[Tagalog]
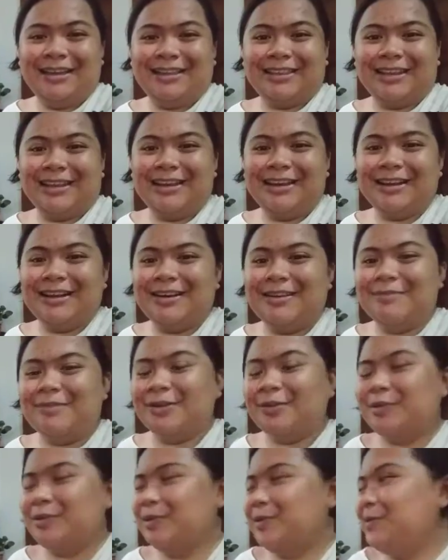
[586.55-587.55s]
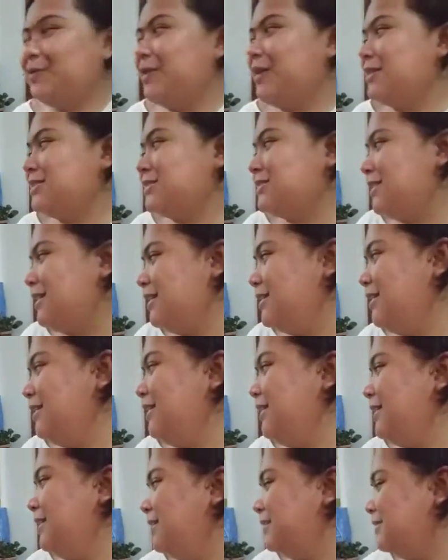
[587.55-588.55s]
Talagang matutuwa ako sa
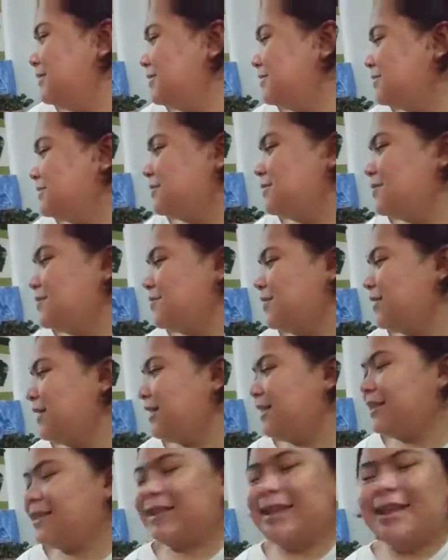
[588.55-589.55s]
kanila. So, ayun.